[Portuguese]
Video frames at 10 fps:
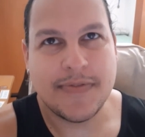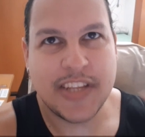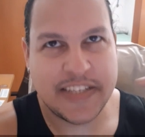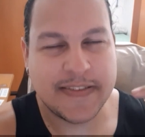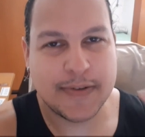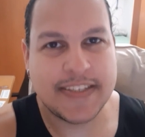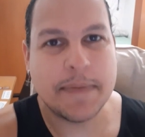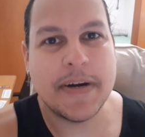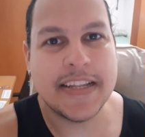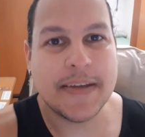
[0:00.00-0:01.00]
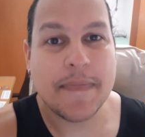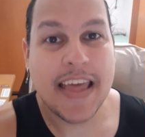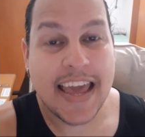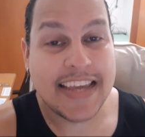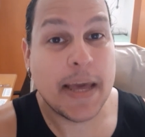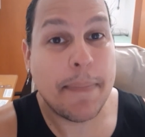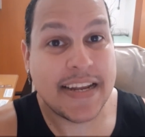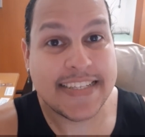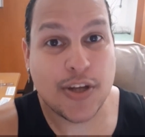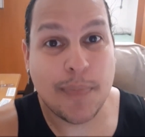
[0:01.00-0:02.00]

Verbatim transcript: nesse final de semana e apareceu